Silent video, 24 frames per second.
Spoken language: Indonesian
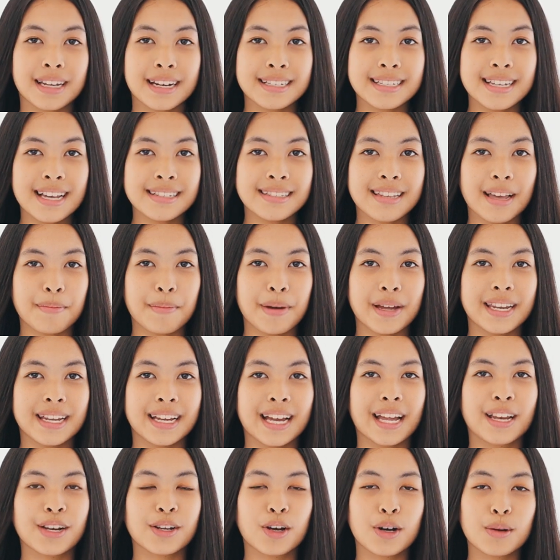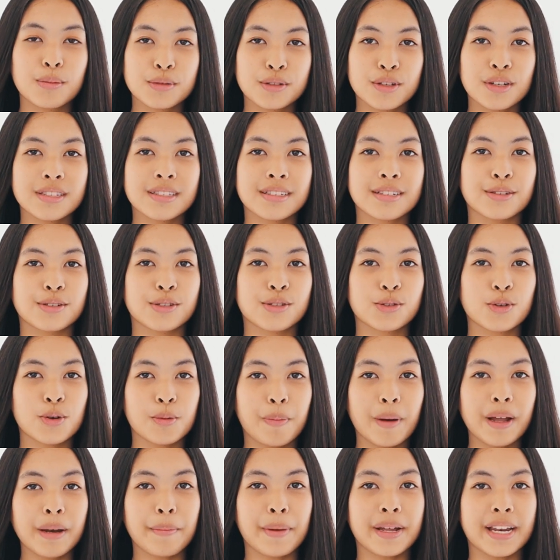bekerja sama dengan Komsos
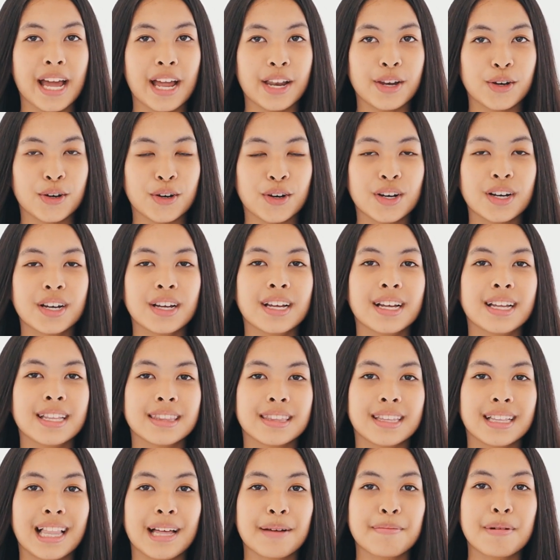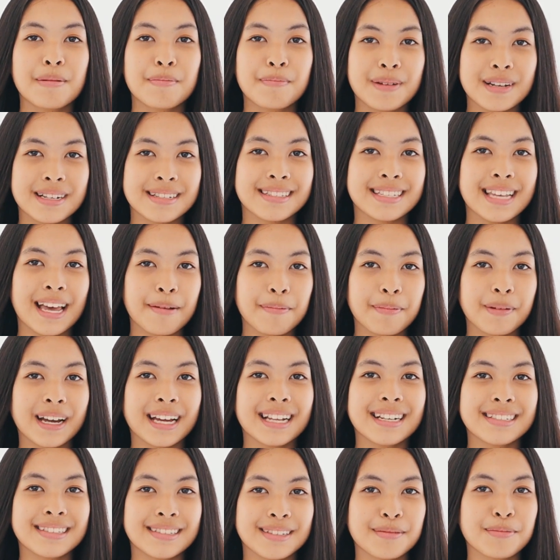Keuskupan Manado telah
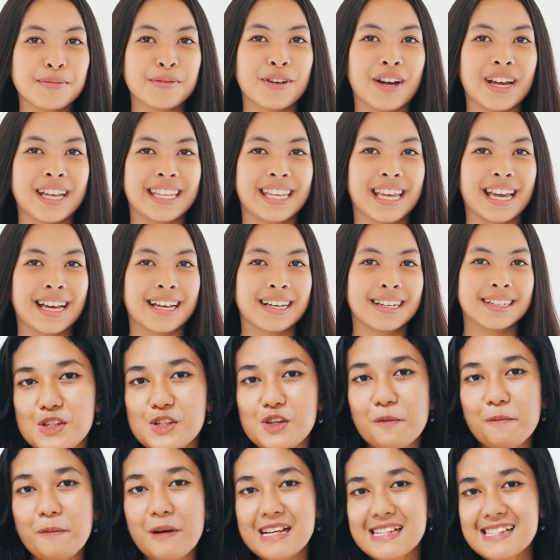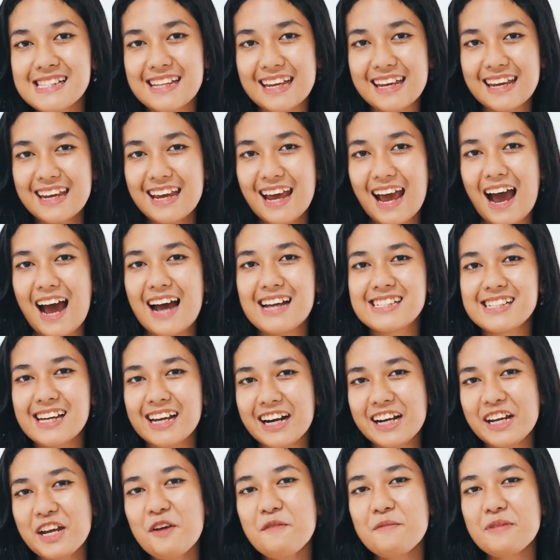mempersiapkan semuanya. So pasti
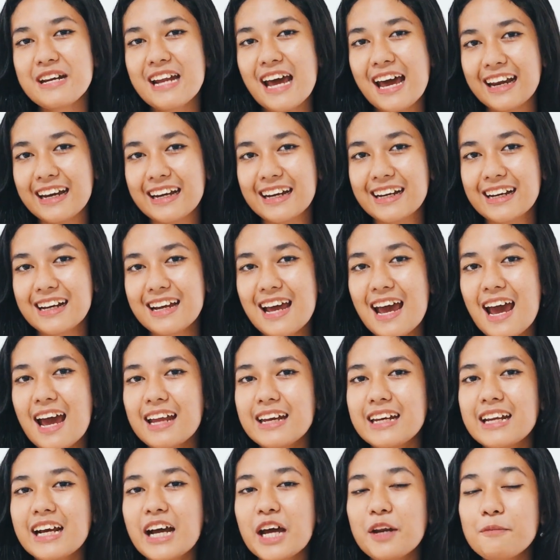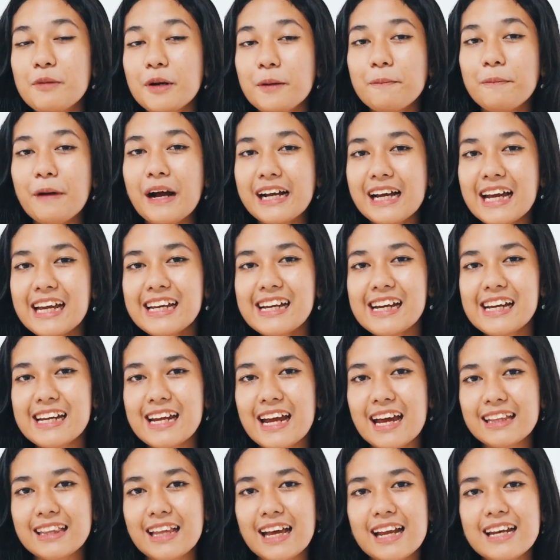acaranya menarik dengan berbagai
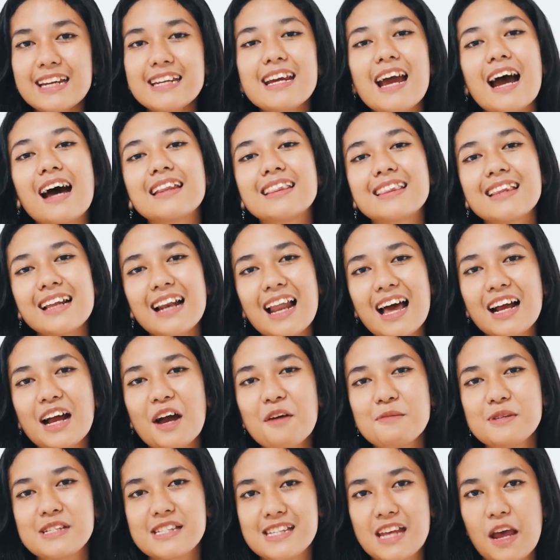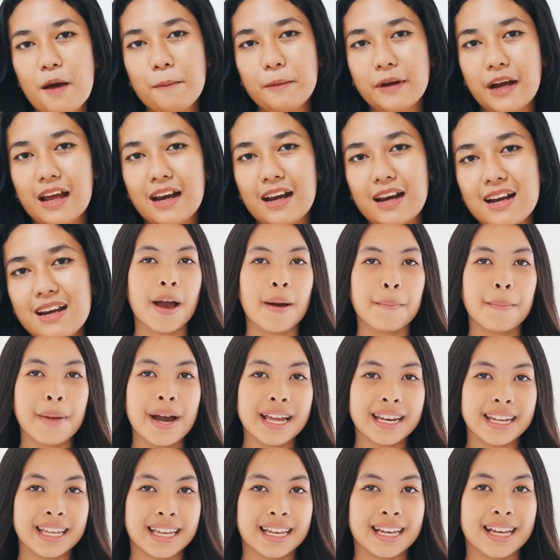kegiatan yang telah kami siapkan.
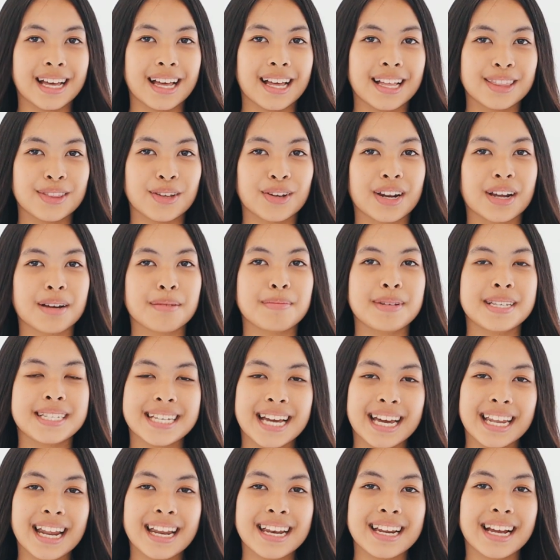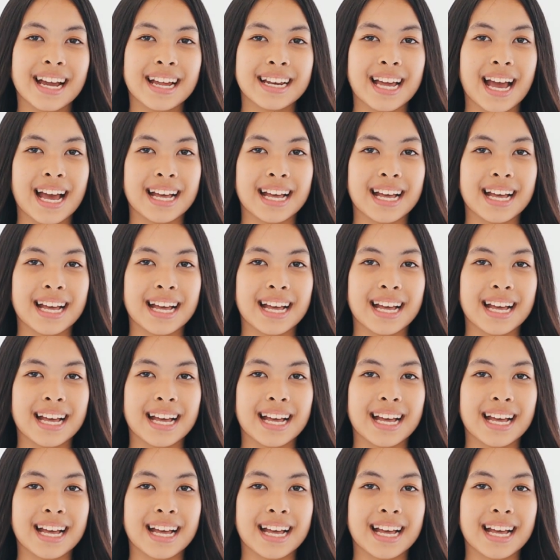Mari Torang bicara dengan